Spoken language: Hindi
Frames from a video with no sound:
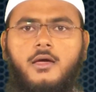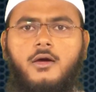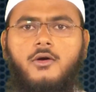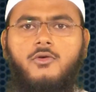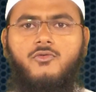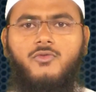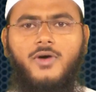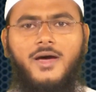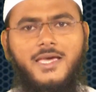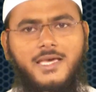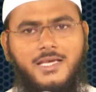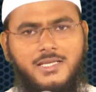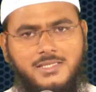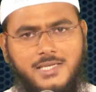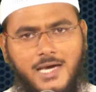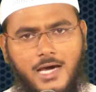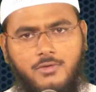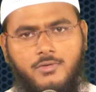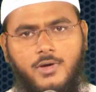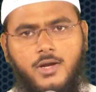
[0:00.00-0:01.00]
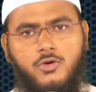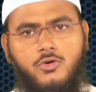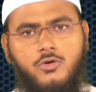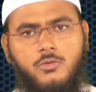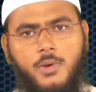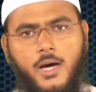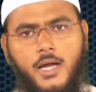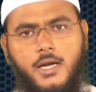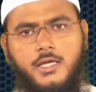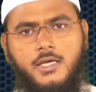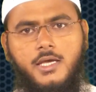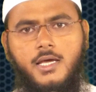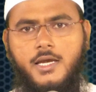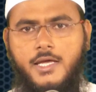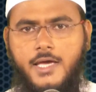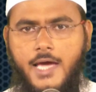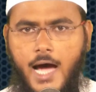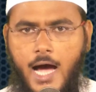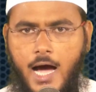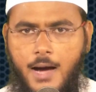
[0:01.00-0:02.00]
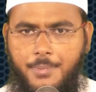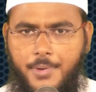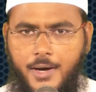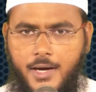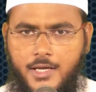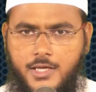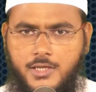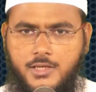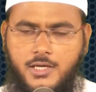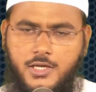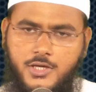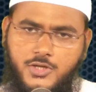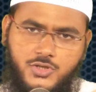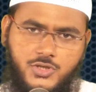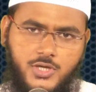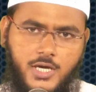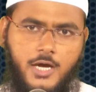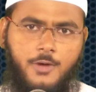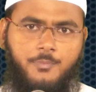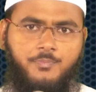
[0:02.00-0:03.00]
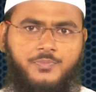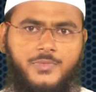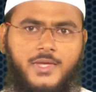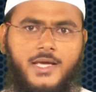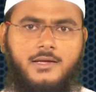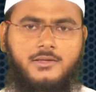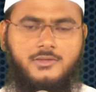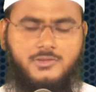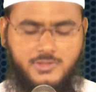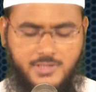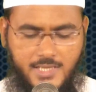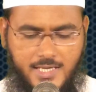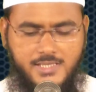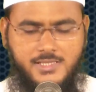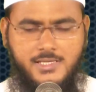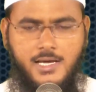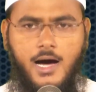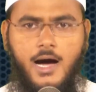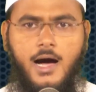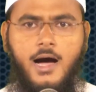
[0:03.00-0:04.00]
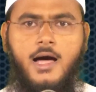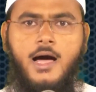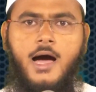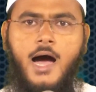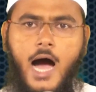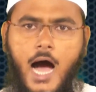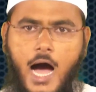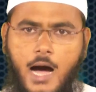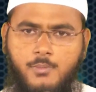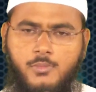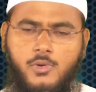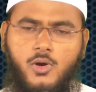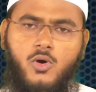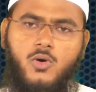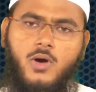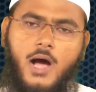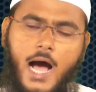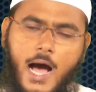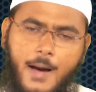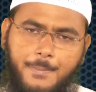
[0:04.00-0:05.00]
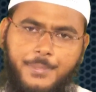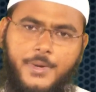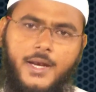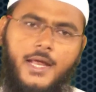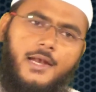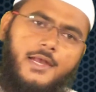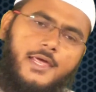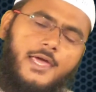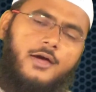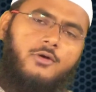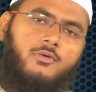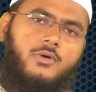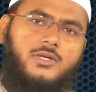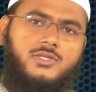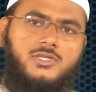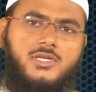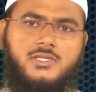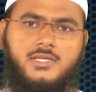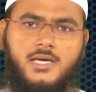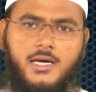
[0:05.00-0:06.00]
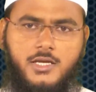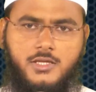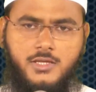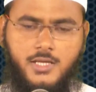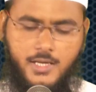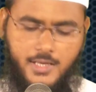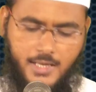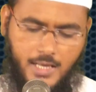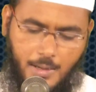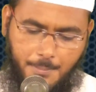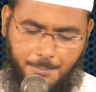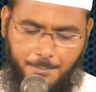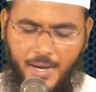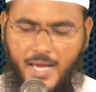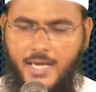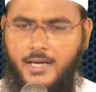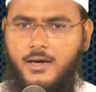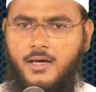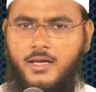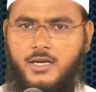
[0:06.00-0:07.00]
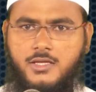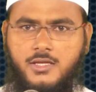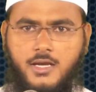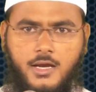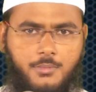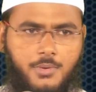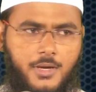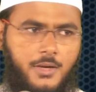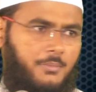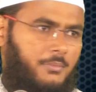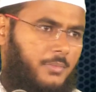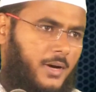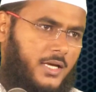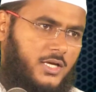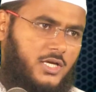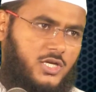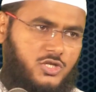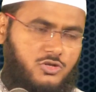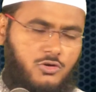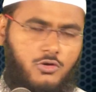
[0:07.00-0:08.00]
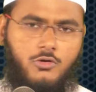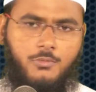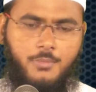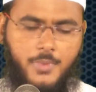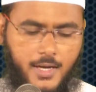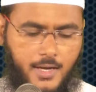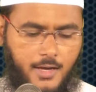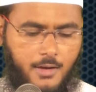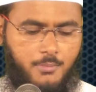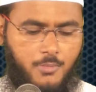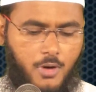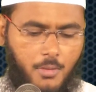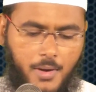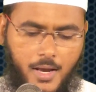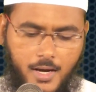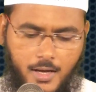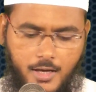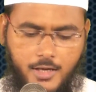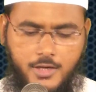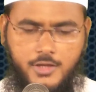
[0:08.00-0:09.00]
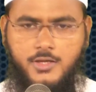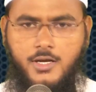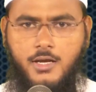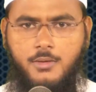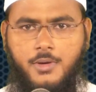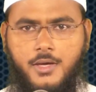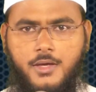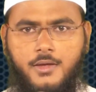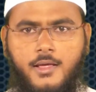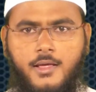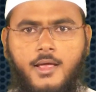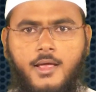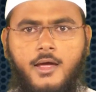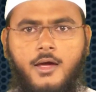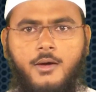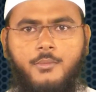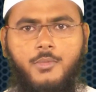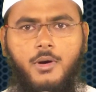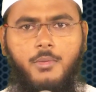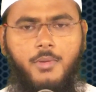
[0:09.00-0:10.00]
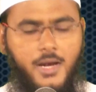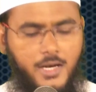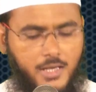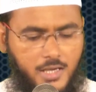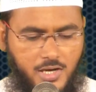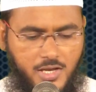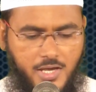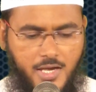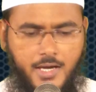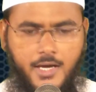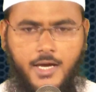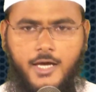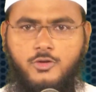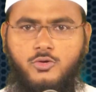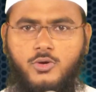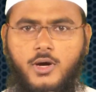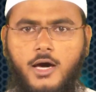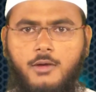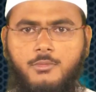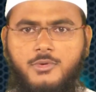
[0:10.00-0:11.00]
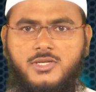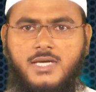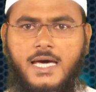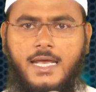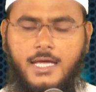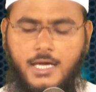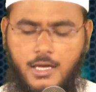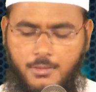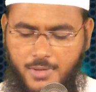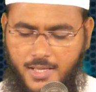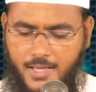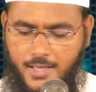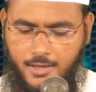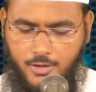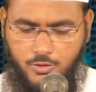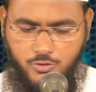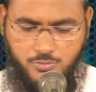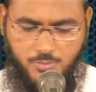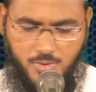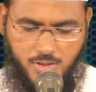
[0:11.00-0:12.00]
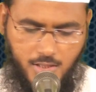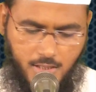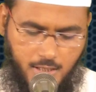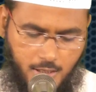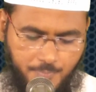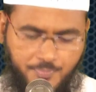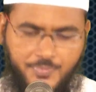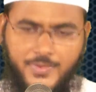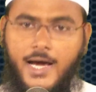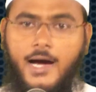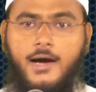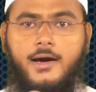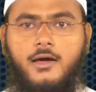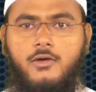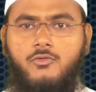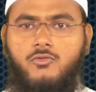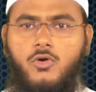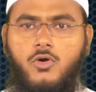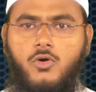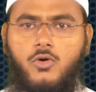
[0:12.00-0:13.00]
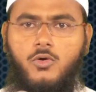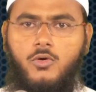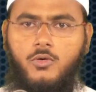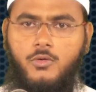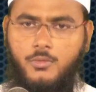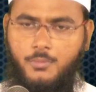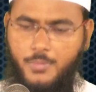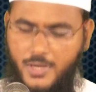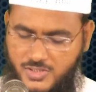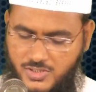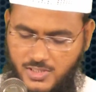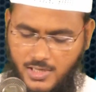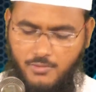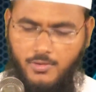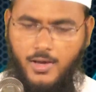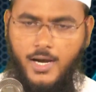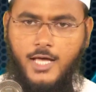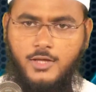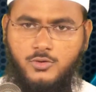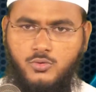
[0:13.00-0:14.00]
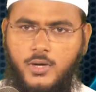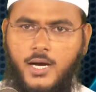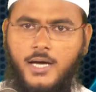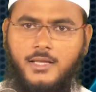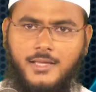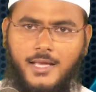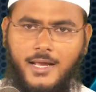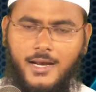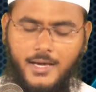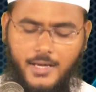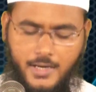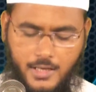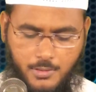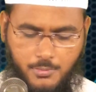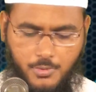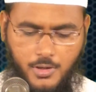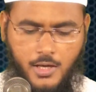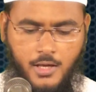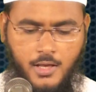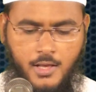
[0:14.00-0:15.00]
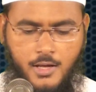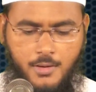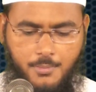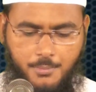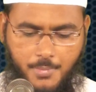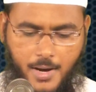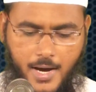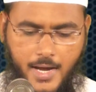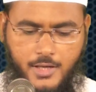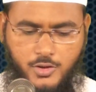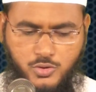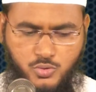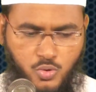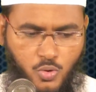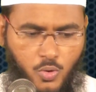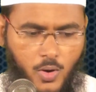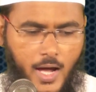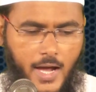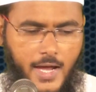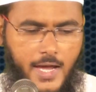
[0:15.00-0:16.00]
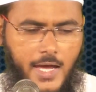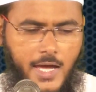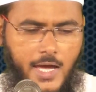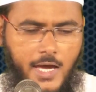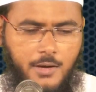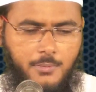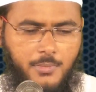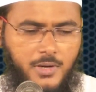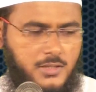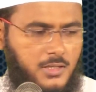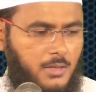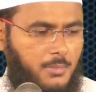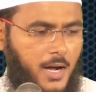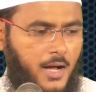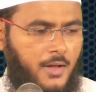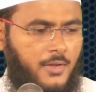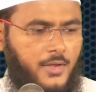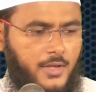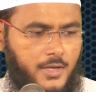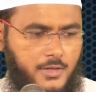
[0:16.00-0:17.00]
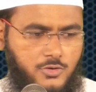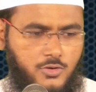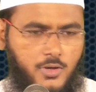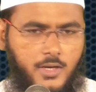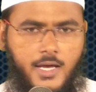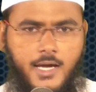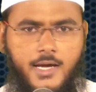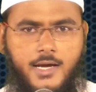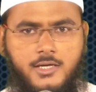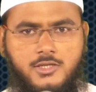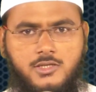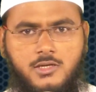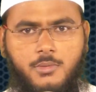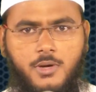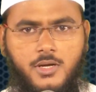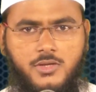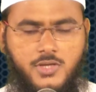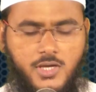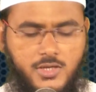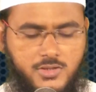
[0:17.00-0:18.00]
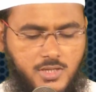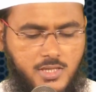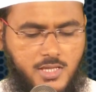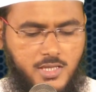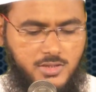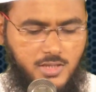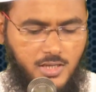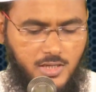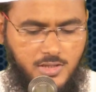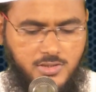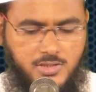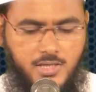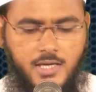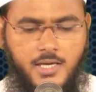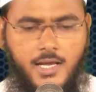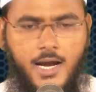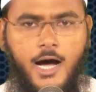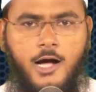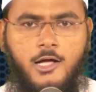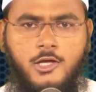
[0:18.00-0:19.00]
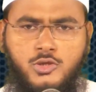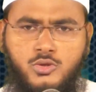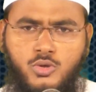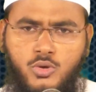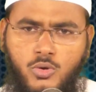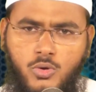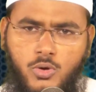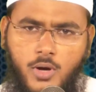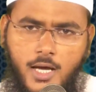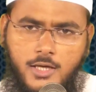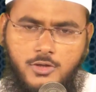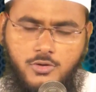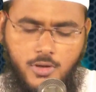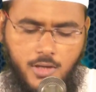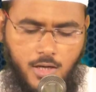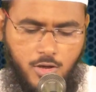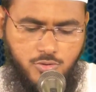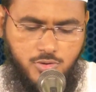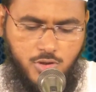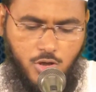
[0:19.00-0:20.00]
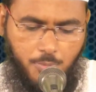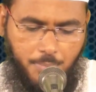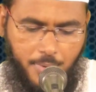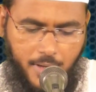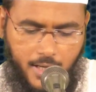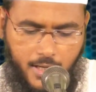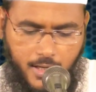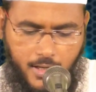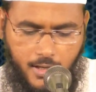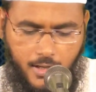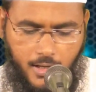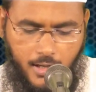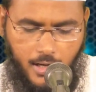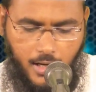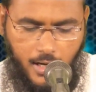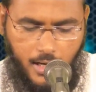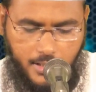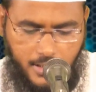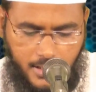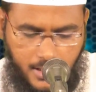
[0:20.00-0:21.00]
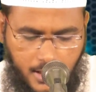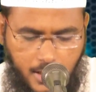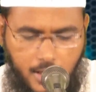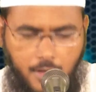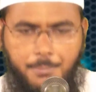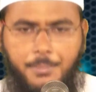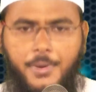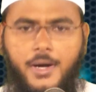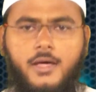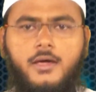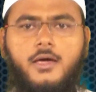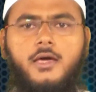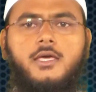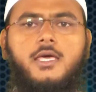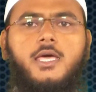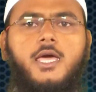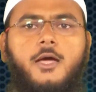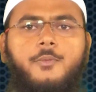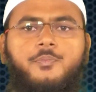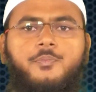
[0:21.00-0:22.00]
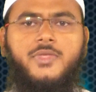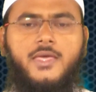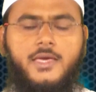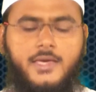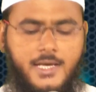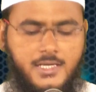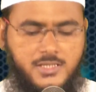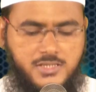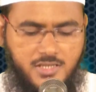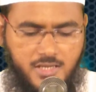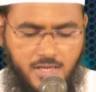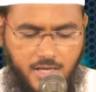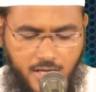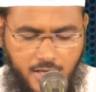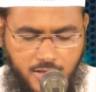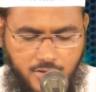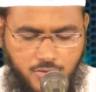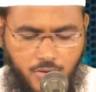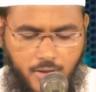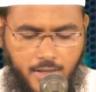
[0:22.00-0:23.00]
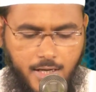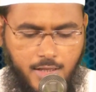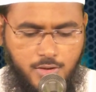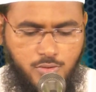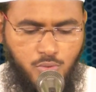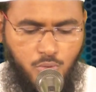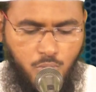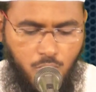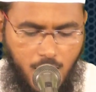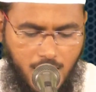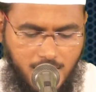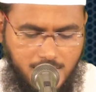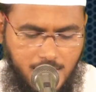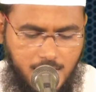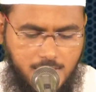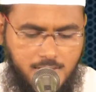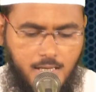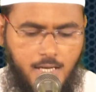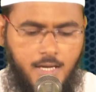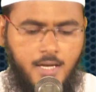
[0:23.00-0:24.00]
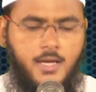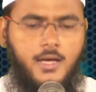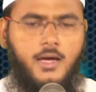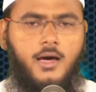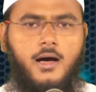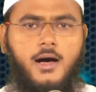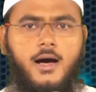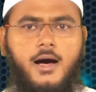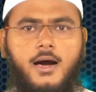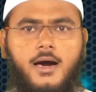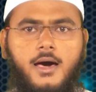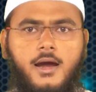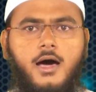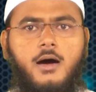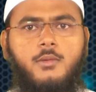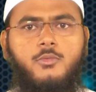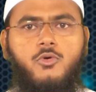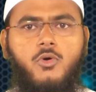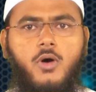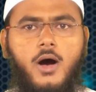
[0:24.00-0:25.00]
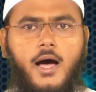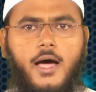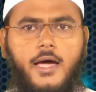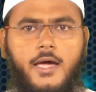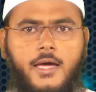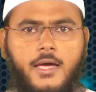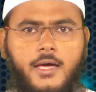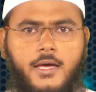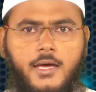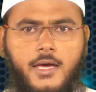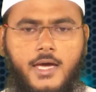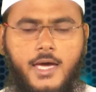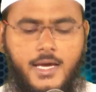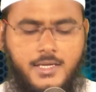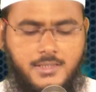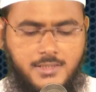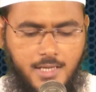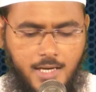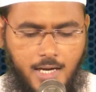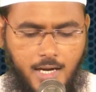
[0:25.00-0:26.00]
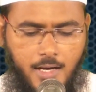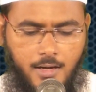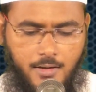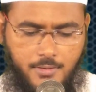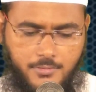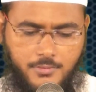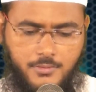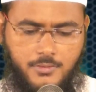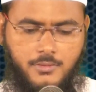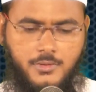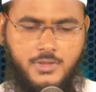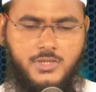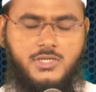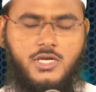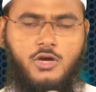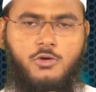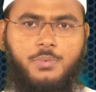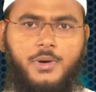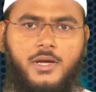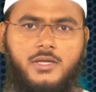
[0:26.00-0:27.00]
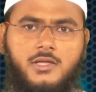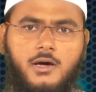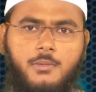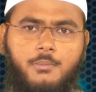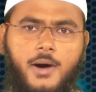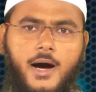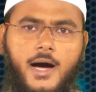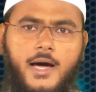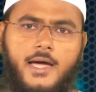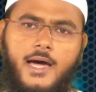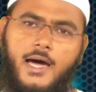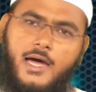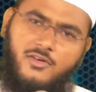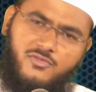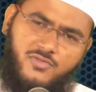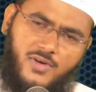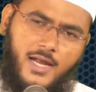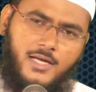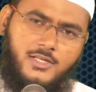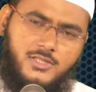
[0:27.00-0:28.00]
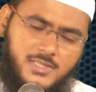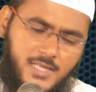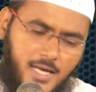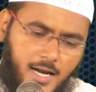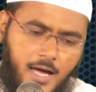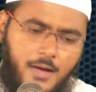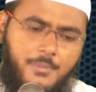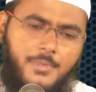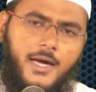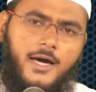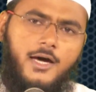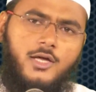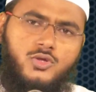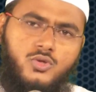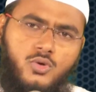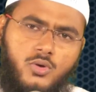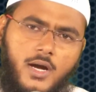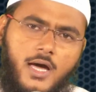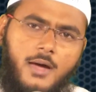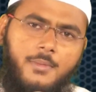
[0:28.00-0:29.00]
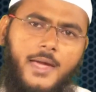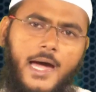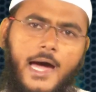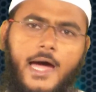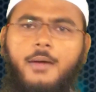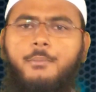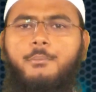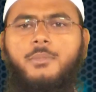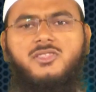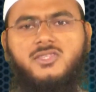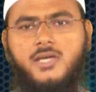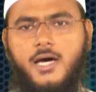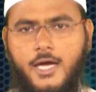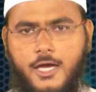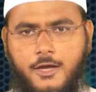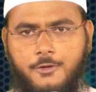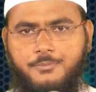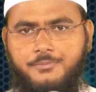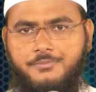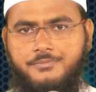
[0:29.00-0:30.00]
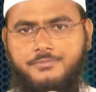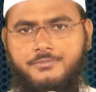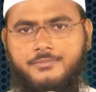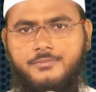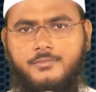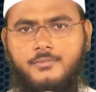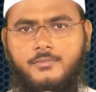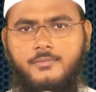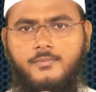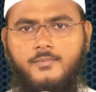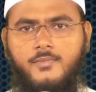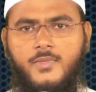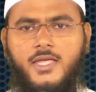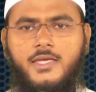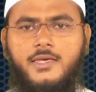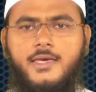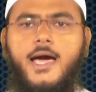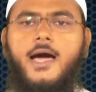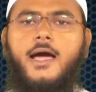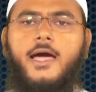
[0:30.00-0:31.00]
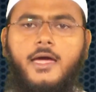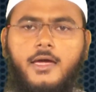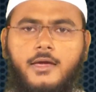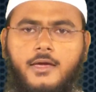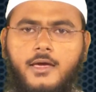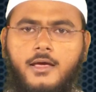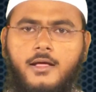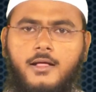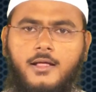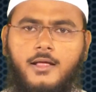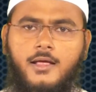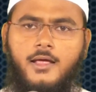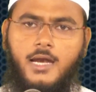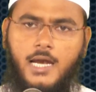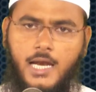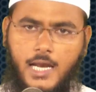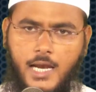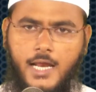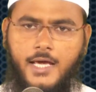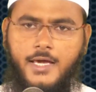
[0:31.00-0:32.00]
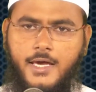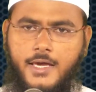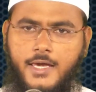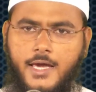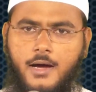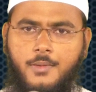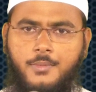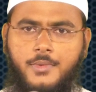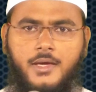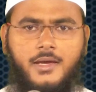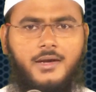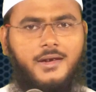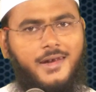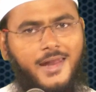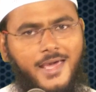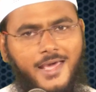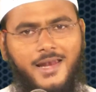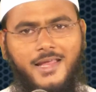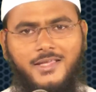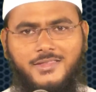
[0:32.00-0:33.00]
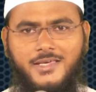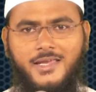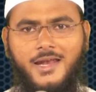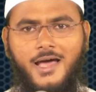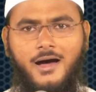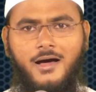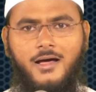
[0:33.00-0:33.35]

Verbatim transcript: वही जानवर क़ुरबानी के लिए आप ख़रीद लीजिए जैसा हम लोग अपने लिए कोई चीज़ खरीद रहे यानी बाइक खरीद रहे भाई बाइक शोरूम में गए मोबाइल ख़रीद रहे भाई मोबाइल के लिए गए दुकान में जाने के बाद अगर उसमें देखे अगर वो बेचने वाला दुकानदार अगर ये बोले भाई थोड़ा एक मरतबा जो है ना एक कस्टमर देखते देखते नीचे गिरा थोड़ा जो है ना उसके ऊपर एक लकीर पड़ गई है या स्क्रीन जो है ना थोड़ा सा ऐसा ख़राब हुआ है एक जगह इसके ऊपर धब्बा आया है फला ज़रा भी अगर थोड़ा भी ऐप बताए क्या कहेंगे ले लेंगे क्या नहीं लेते ना